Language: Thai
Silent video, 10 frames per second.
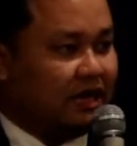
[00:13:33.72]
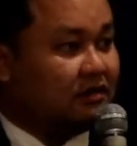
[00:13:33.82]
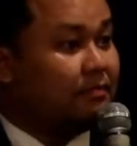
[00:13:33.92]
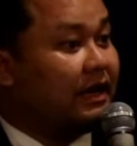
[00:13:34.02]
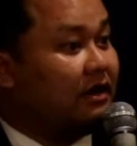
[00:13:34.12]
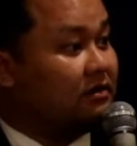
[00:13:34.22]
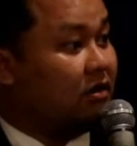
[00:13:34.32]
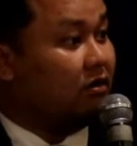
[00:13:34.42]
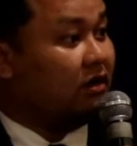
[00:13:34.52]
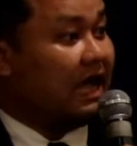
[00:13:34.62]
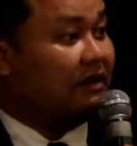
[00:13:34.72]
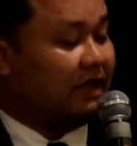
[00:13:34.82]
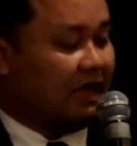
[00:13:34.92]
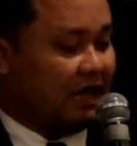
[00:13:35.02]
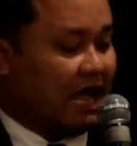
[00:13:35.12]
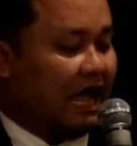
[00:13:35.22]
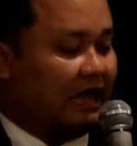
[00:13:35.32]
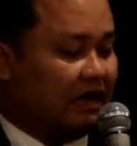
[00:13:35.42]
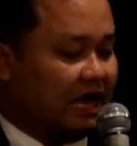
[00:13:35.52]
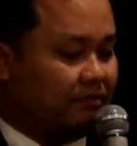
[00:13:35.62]
นั่นคือประเด็นของการแต่งกาย
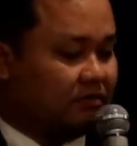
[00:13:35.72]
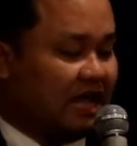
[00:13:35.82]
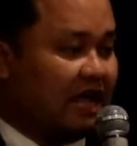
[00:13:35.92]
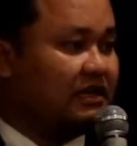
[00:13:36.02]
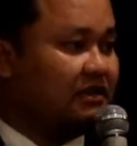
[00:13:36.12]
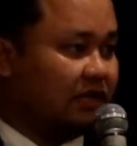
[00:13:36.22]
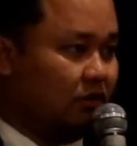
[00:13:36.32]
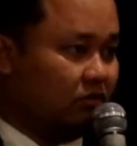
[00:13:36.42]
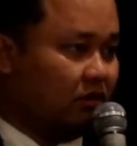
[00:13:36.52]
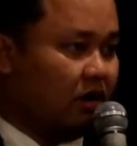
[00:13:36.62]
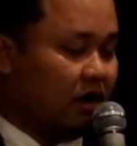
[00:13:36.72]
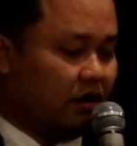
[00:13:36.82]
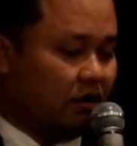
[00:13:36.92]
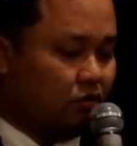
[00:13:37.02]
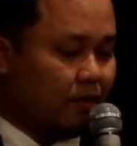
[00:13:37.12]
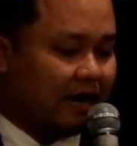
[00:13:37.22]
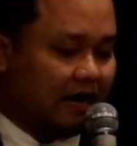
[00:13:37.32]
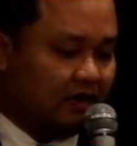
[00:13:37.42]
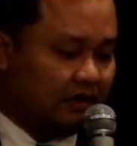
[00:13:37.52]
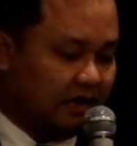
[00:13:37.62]
นะครับการยิงสรุปก็ร่วม
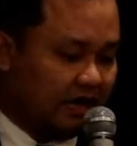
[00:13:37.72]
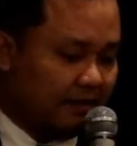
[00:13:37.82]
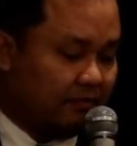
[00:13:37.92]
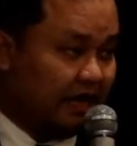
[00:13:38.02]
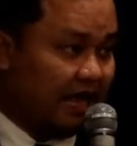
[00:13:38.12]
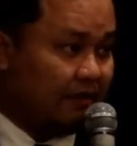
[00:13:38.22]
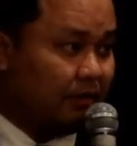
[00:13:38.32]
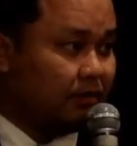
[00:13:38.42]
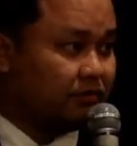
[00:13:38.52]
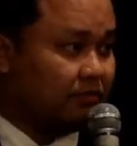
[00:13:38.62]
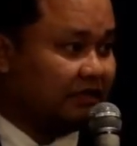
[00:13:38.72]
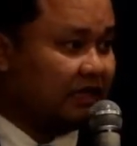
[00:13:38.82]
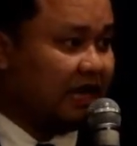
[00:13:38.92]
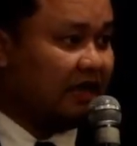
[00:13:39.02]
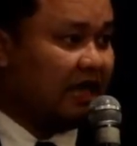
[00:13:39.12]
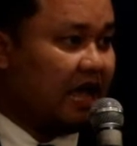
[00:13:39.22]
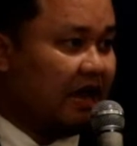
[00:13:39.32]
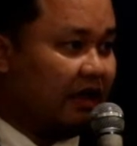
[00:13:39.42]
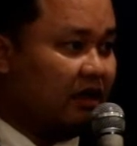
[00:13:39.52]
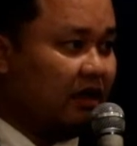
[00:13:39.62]
รัดเลยนะครับในงานพระบรมศพรัชกาลที่
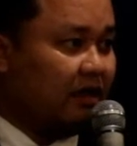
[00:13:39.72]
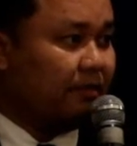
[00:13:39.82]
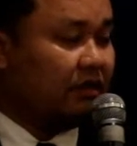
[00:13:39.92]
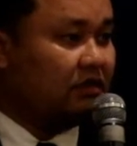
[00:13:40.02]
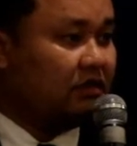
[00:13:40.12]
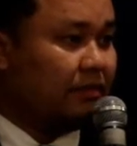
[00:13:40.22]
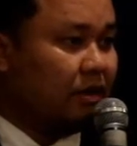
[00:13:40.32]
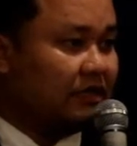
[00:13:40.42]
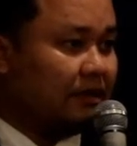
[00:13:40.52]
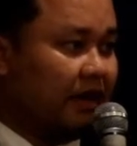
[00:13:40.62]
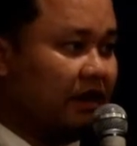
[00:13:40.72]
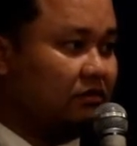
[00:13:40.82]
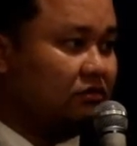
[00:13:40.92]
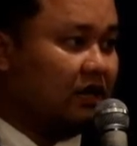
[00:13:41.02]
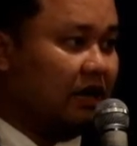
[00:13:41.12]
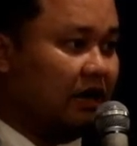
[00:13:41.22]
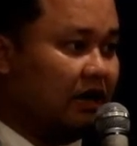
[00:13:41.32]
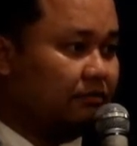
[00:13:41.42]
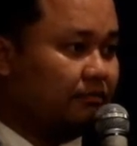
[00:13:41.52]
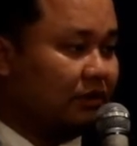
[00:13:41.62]
5เนี่ยบันทึกไม่ว่าจะเป็น
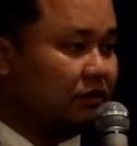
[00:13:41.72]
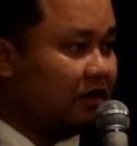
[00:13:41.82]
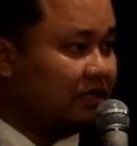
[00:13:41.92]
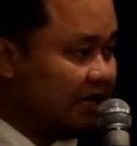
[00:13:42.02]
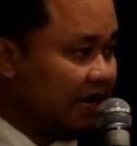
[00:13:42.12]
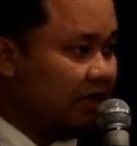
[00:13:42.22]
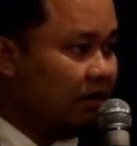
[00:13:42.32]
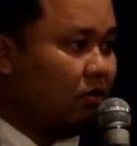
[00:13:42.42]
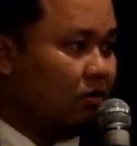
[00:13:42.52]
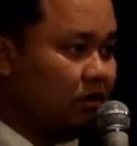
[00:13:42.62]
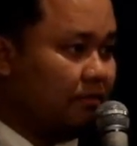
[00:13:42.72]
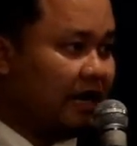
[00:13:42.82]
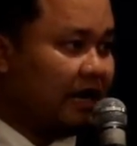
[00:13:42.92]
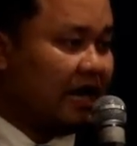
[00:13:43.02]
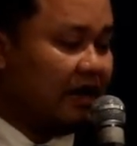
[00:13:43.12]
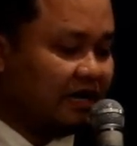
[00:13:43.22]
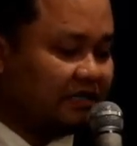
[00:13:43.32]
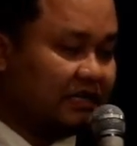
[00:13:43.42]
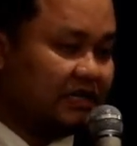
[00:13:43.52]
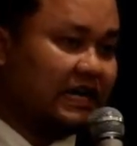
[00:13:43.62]
ประวัติต้นรัชกาลที่ 6 หรือแม้กระทั่งรา
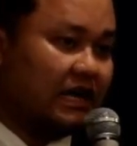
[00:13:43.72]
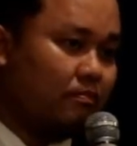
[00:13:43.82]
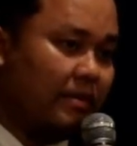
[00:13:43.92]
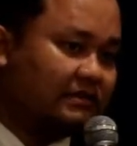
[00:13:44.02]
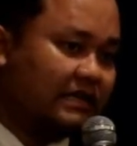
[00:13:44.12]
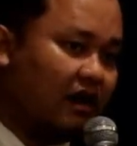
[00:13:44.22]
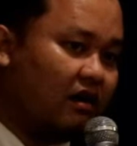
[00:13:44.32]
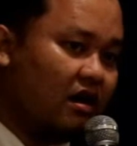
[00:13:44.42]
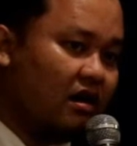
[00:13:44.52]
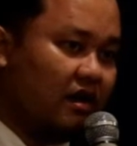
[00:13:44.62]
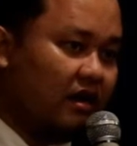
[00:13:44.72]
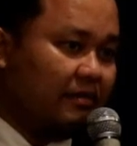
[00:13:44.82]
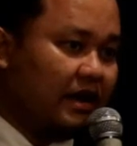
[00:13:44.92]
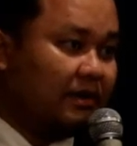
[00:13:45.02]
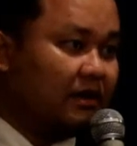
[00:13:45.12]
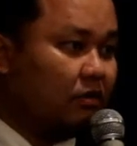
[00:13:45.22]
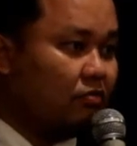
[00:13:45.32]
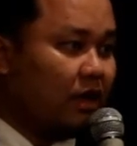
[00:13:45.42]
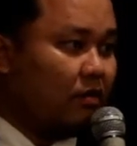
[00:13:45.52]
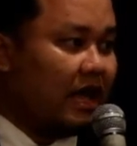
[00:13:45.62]
ชกิจจานุเบกษาก็ได้บันทึก
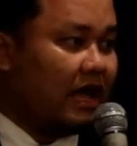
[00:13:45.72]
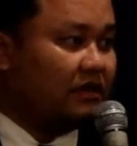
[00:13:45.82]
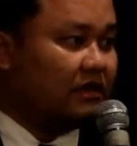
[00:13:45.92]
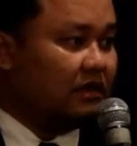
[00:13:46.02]
ไว้ว่า